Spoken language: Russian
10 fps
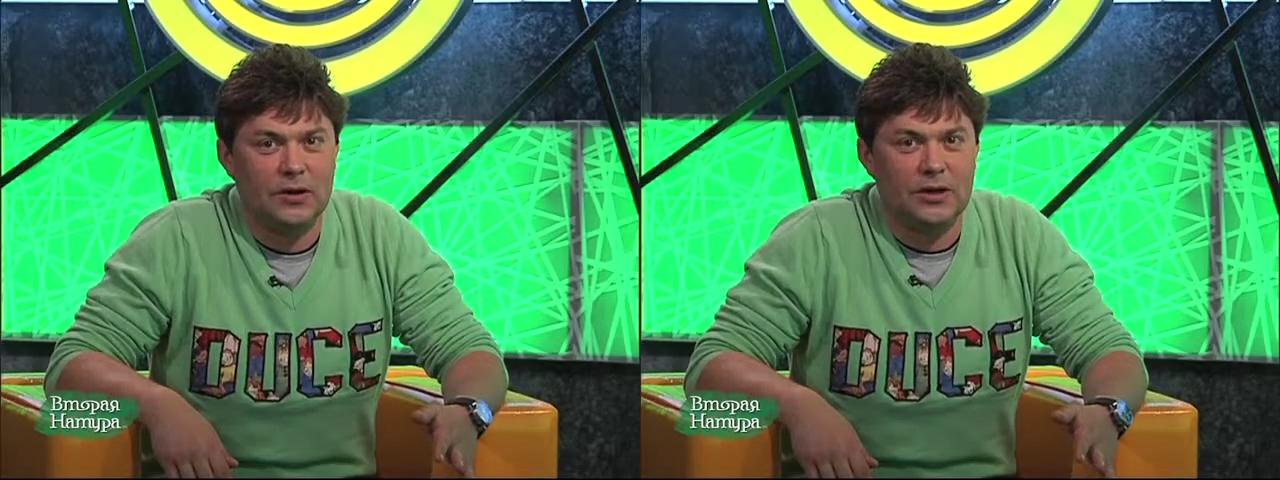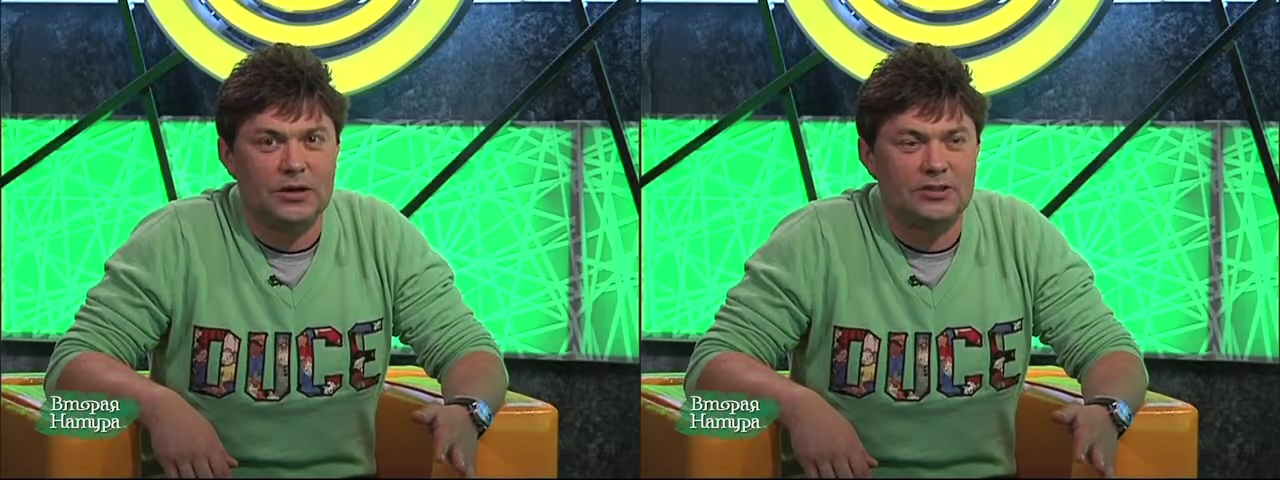
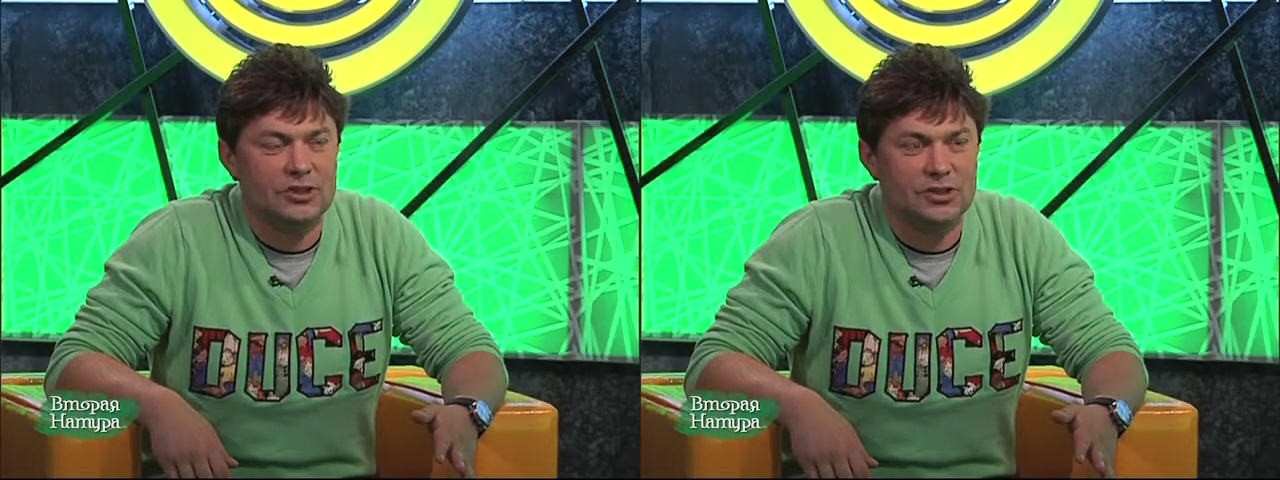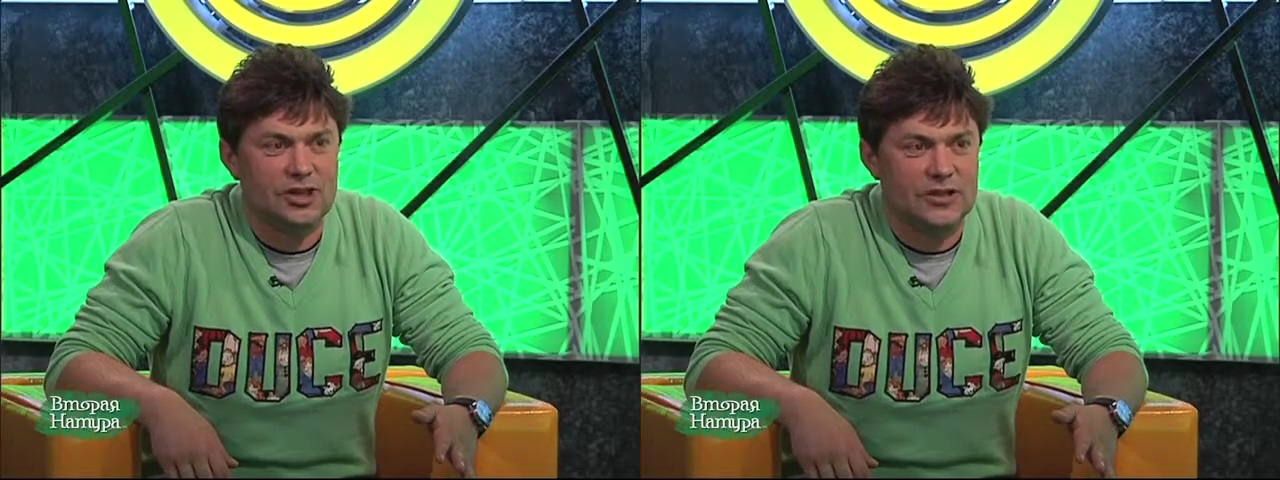
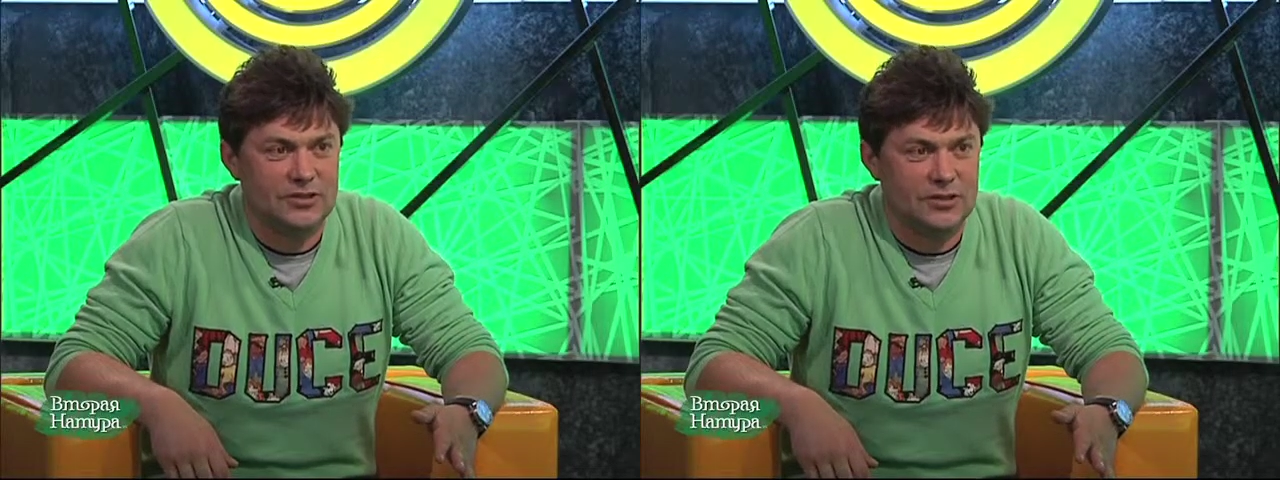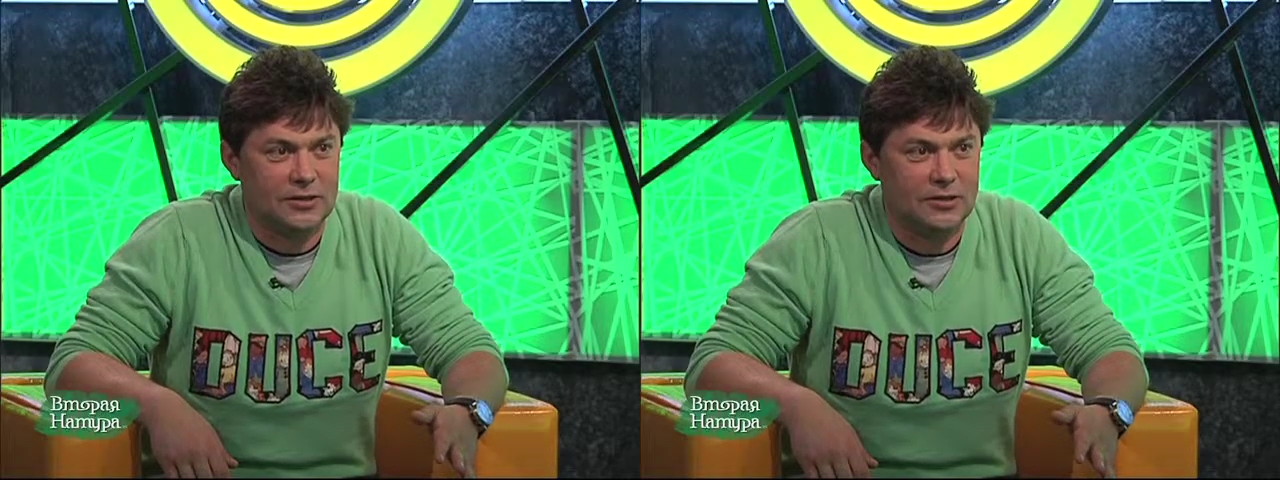«Рельсы
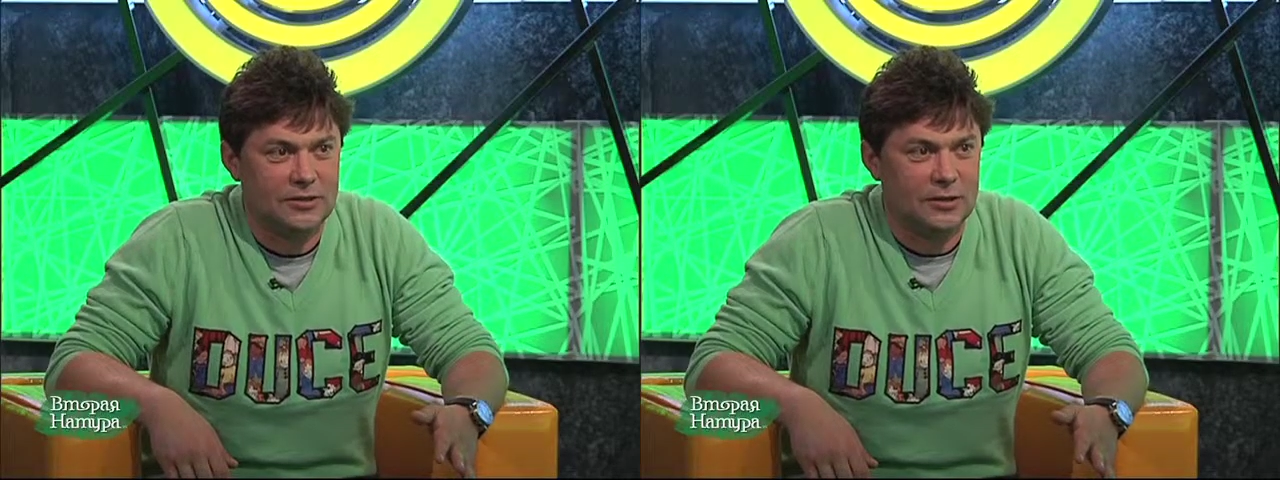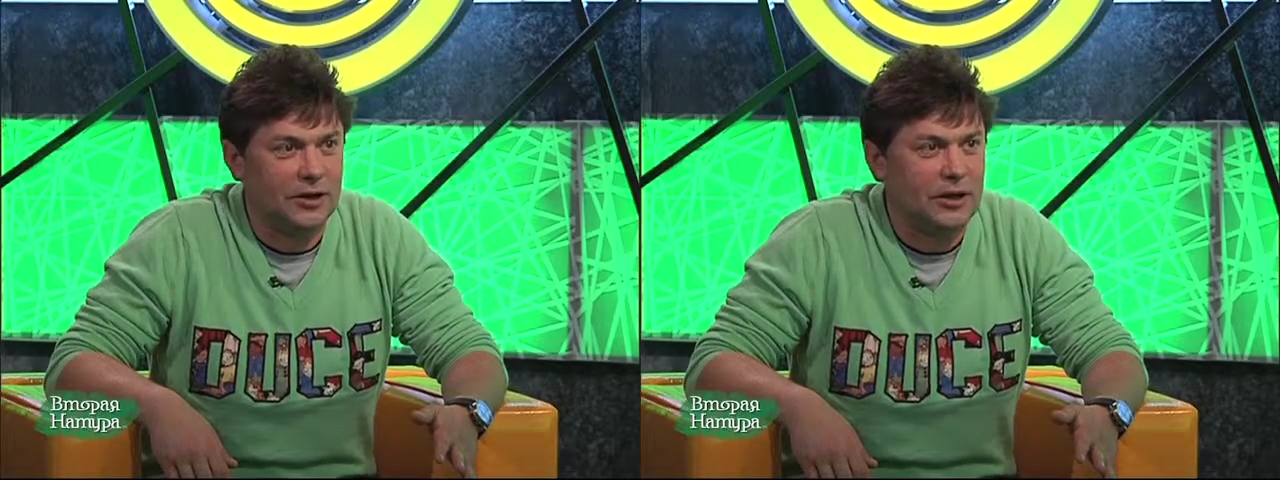счастья»
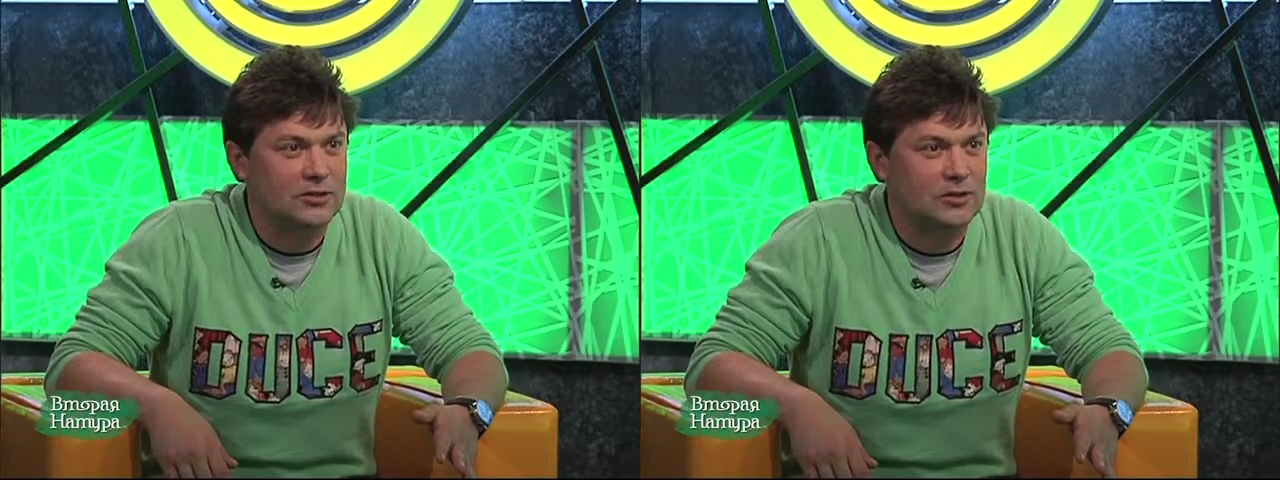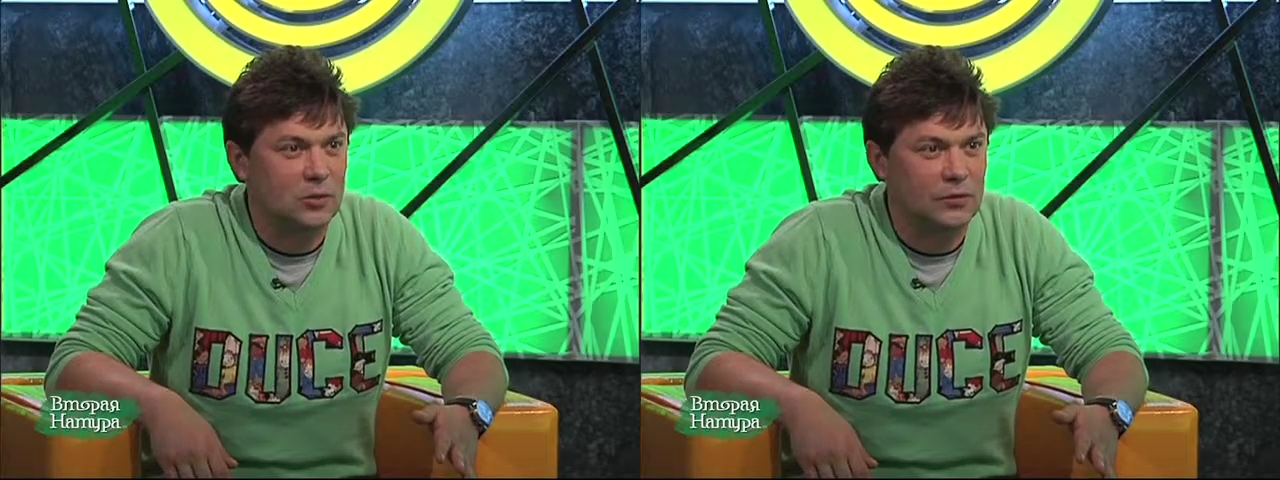или
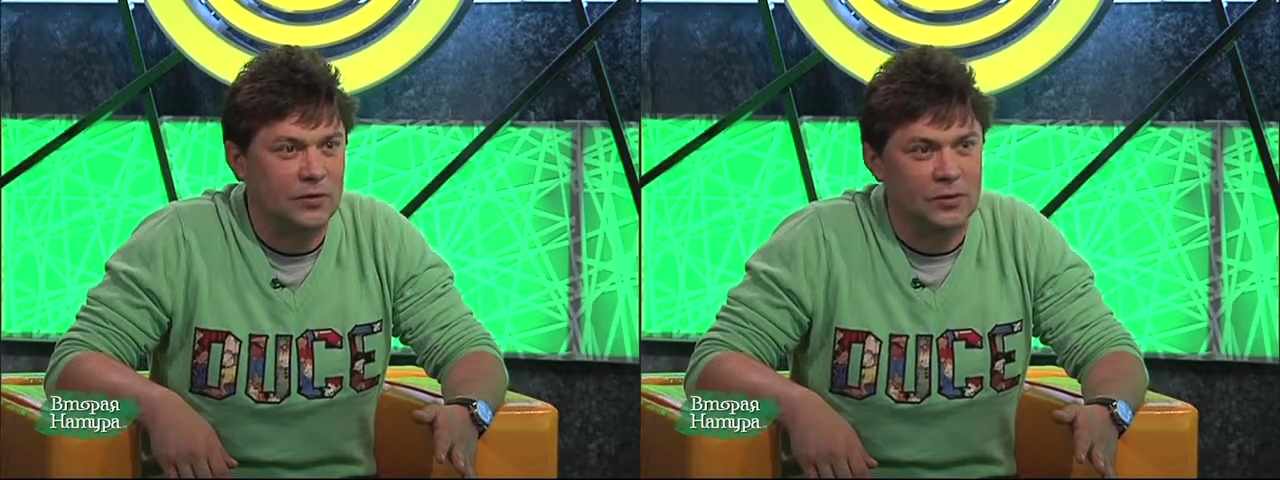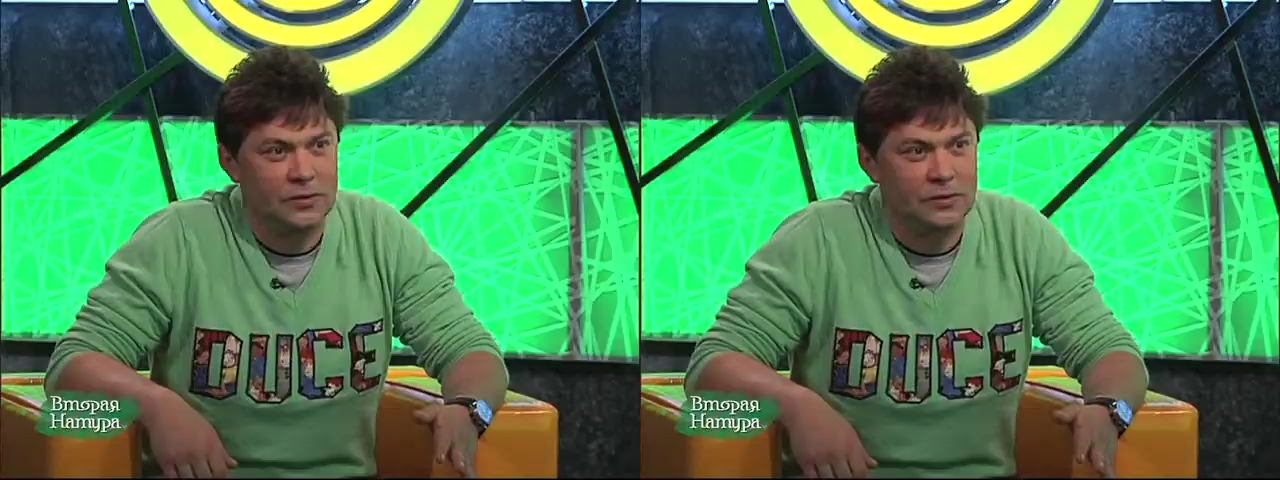«Рельсы любви».